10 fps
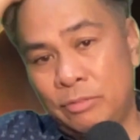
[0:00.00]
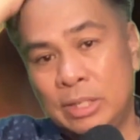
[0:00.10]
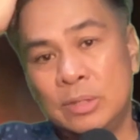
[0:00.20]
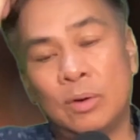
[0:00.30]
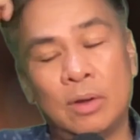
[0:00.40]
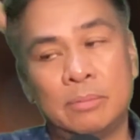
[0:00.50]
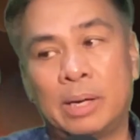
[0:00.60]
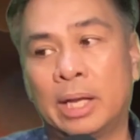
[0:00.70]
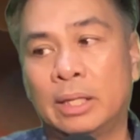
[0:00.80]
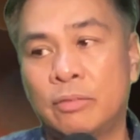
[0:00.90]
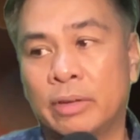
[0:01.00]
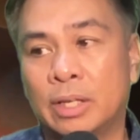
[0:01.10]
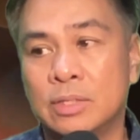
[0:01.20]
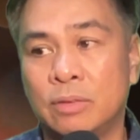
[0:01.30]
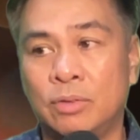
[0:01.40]
video on marketing
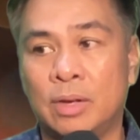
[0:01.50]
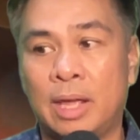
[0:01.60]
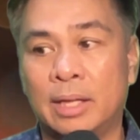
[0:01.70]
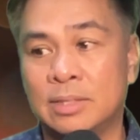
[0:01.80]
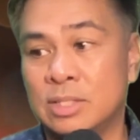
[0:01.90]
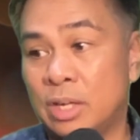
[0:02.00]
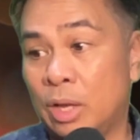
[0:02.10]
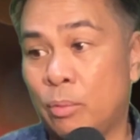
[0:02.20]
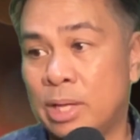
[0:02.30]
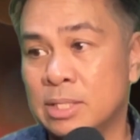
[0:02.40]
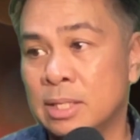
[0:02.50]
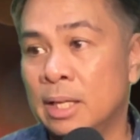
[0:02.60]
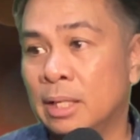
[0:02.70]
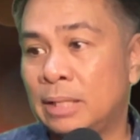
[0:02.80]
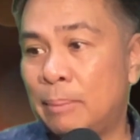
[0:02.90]
funnels if you like this request
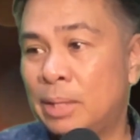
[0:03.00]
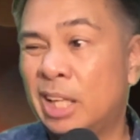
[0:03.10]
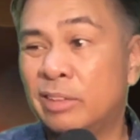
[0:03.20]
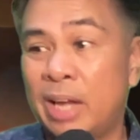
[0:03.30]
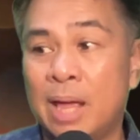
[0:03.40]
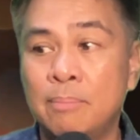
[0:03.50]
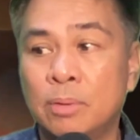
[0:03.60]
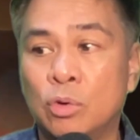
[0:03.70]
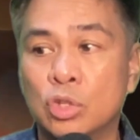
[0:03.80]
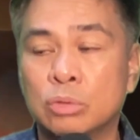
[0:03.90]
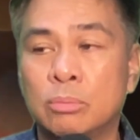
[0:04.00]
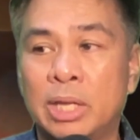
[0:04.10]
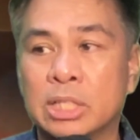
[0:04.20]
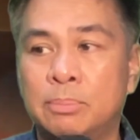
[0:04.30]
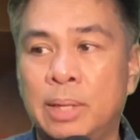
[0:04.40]
type the letter M kung gusto mo
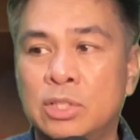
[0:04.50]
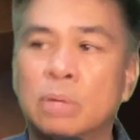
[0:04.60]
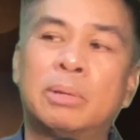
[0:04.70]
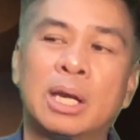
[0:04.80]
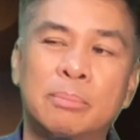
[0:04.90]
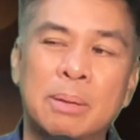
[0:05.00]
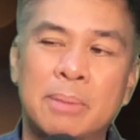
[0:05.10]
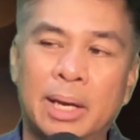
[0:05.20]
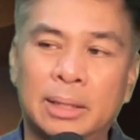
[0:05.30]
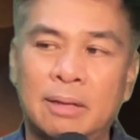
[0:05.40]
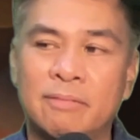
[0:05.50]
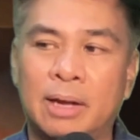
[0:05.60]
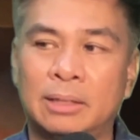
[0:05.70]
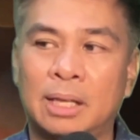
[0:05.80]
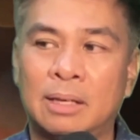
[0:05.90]
ma-explain dyan ano ba yung marketing
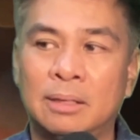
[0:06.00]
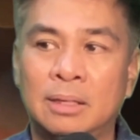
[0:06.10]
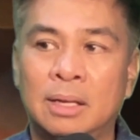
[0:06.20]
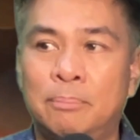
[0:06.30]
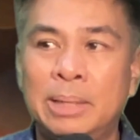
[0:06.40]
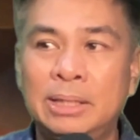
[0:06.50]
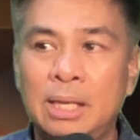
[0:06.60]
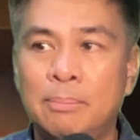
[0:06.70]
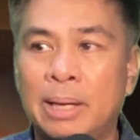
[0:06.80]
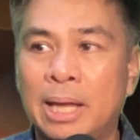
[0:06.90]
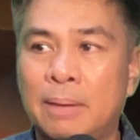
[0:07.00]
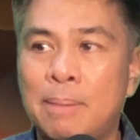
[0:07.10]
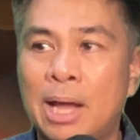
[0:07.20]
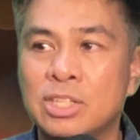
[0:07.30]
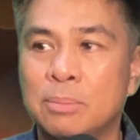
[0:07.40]
funnel Big deal ba yan?
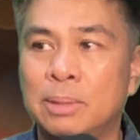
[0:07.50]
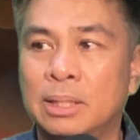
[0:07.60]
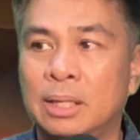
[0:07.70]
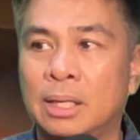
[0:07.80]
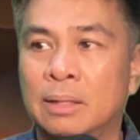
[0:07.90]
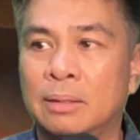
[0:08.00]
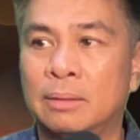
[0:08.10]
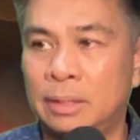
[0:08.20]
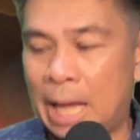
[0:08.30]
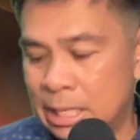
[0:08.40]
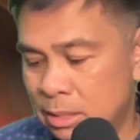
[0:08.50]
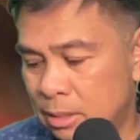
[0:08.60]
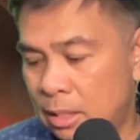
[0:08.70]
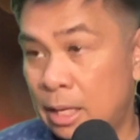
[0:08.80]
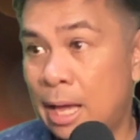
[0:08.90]
Bakit siya big deal? Ask,
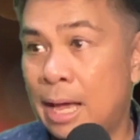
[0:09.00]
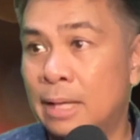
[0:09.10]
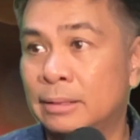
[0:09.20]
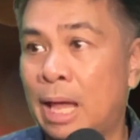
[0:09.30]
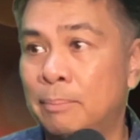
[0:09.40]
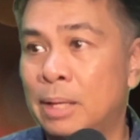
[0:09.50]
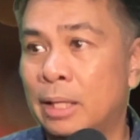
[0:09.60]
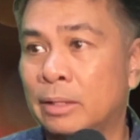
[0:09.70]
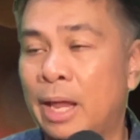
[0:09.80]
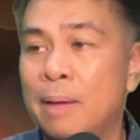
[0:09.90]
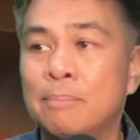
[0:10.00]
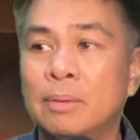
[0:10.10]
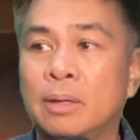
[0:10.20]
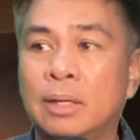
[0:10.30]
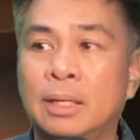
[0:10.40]
uh, type the letter M
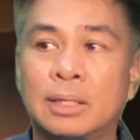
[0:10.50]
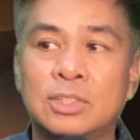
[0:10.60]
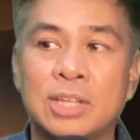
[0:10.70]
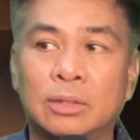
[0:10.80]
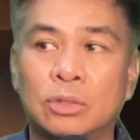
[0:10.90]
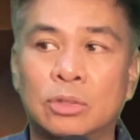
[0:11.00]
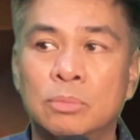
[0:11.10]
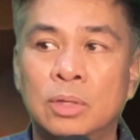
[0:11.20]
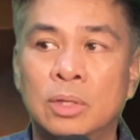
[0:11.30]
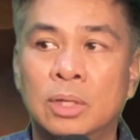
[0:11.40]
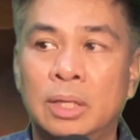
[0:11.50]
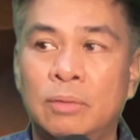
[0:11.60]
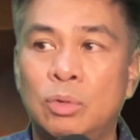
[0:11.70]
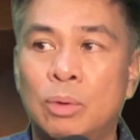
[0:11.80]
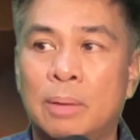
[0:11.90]
in the chat room if
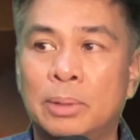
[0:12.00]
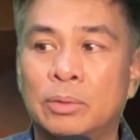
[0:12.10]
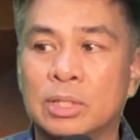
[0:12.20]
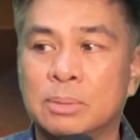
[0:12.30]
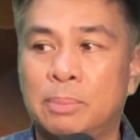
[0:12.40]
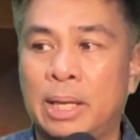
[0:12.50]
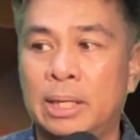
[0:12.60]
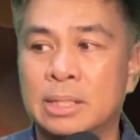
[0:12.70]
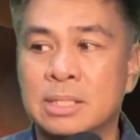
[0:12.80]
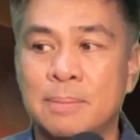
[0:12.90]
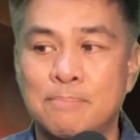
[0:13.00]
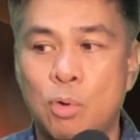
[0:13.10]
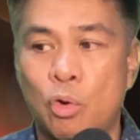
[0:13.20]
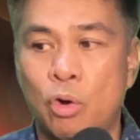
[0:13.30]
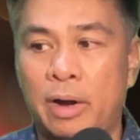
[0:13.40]
you want me to explain it some
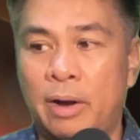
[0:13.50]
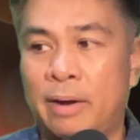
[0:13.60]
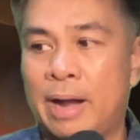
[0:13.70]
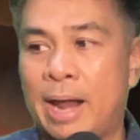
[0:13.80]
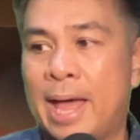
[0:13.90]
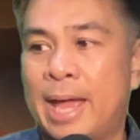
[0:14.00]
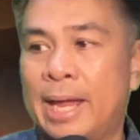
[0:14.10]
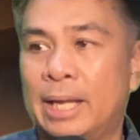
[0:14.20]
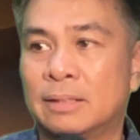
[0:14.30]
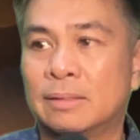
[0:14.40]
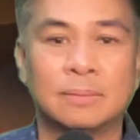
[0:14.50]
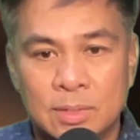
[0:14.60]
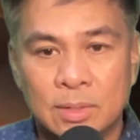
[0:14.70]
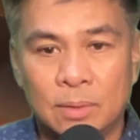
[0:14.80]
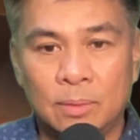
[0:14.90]
more. All right?
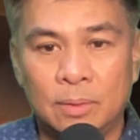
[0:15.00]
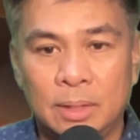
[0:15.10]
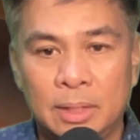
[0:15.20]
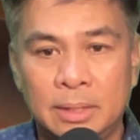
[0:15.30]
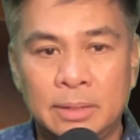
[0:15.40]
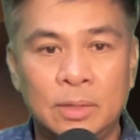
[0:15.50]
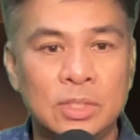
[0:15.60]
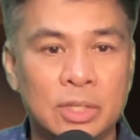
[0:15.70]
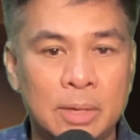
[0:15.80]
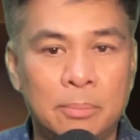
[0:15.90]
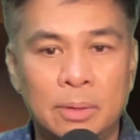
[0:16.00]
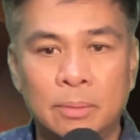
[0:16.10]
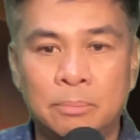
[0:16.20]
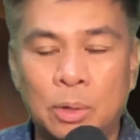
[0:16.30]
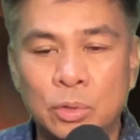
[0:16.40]
So, those are the
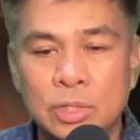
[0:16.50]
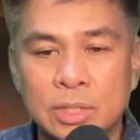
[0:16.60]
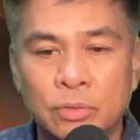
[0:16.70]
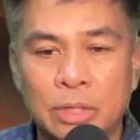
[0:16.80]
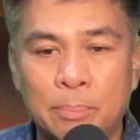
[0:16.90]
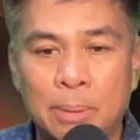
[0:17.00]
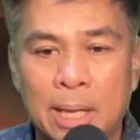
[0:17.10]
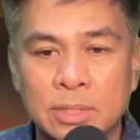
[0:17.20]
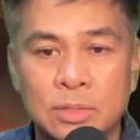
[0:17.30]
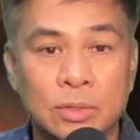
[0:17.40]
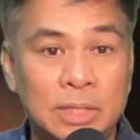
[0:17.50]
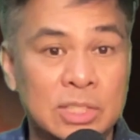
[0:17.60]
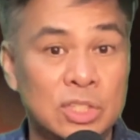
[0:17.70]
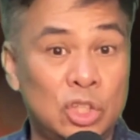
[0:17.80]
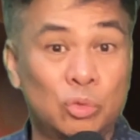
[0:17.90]
bonuses for the plus. So, this
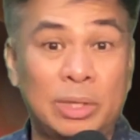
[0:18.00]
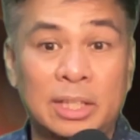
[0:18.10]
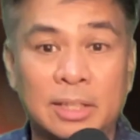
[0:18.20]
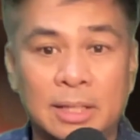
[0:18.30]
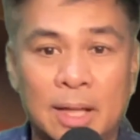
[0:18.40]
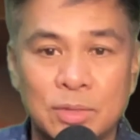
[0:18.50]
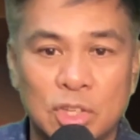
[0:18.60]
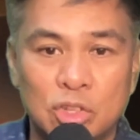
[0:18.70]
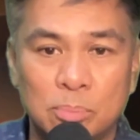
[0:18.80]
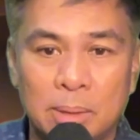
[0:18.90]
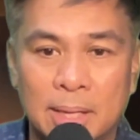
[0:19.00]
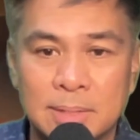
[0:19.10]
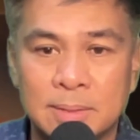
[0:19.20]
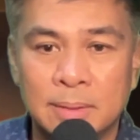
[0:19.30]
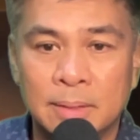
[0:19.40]
is yung 23,000 yung
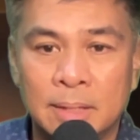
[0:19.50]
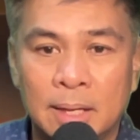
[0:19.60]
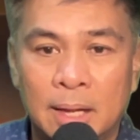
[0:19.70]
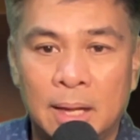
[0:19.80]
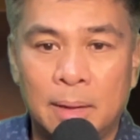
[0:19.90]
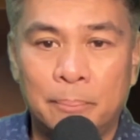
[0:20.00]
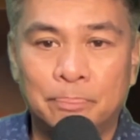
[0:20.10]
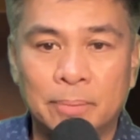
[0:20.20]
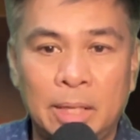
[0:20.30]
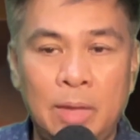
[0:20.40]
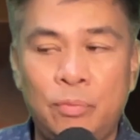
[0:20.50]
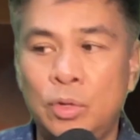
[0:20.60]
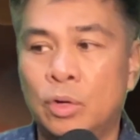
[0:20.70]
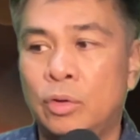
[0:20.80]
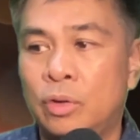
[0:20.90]
plus. Um, if
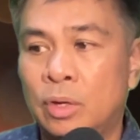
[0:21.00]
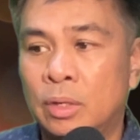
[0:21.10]
you're